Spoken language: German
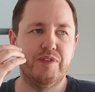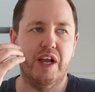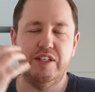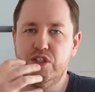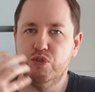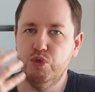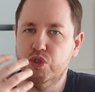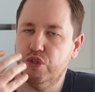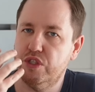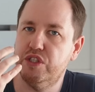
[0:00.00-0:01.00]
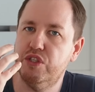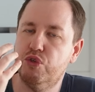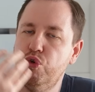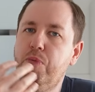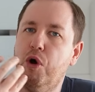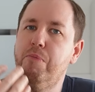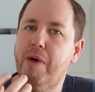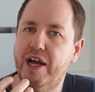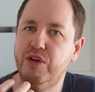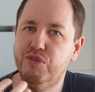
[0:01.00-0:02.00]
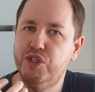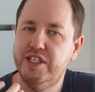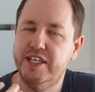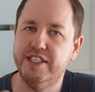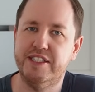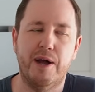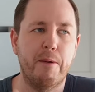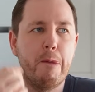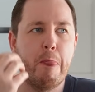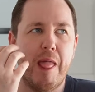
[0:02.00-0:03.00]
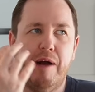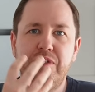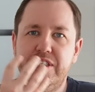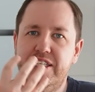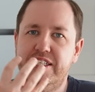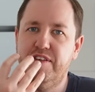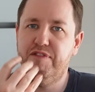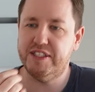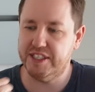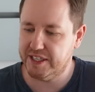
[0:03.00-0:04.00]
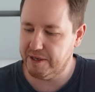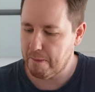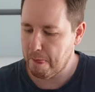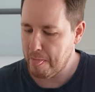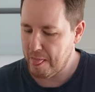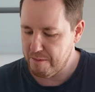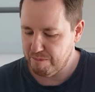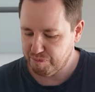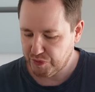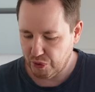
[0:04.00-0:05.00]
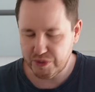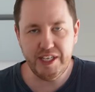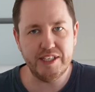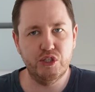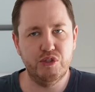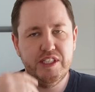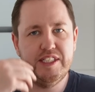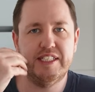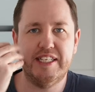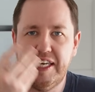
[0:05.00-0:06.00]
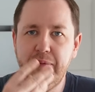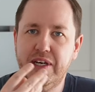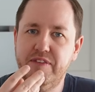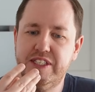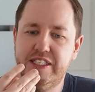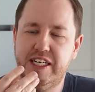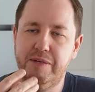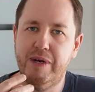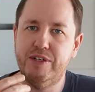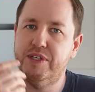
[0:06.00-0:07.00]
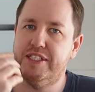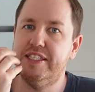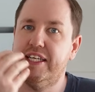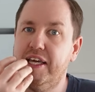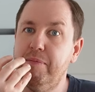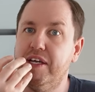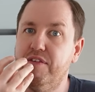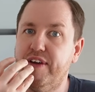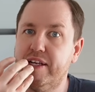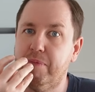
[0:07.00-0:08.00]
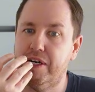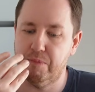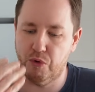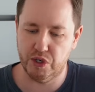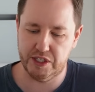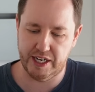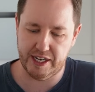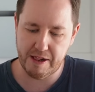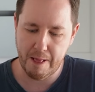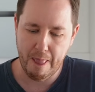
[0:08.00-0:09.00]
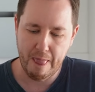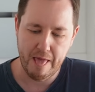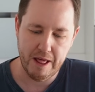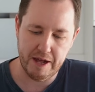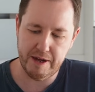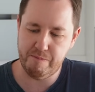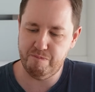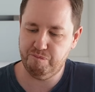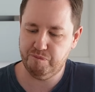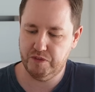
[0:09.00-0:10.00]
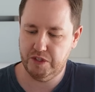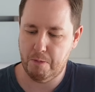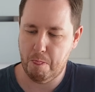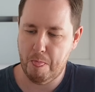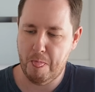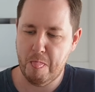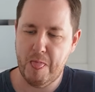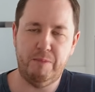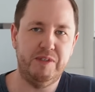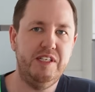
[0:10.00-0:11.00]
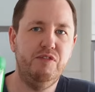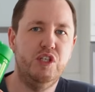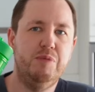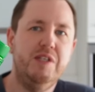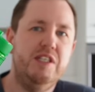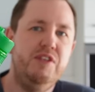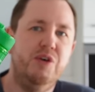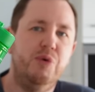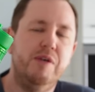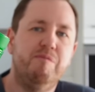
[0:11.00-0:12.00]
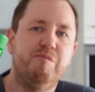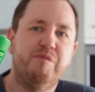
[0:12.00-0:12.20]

Es ist eine gute, es ist eine Knoblauch-Mayo, würde ich hier eher sagen, aber eine sehr, sehr fettige. Und hier hast du so dieses cremige, was ich gerade meine. Du hast diesen cremigen Effekt bei dem Original. Ähm, aber die würde ich mir nicht wiederholen.